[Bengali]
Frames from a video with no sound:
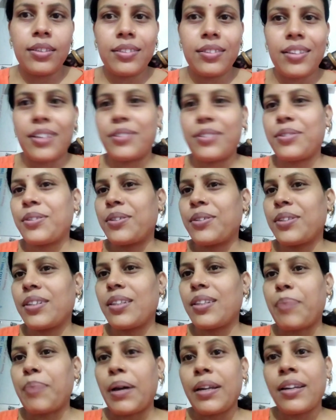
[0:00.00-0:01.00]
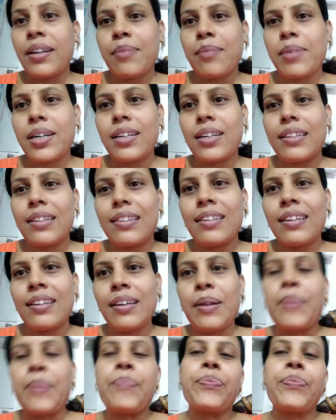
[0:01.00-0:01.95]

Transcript: তার জন্য দিতে পারি না বার্থডের দিনে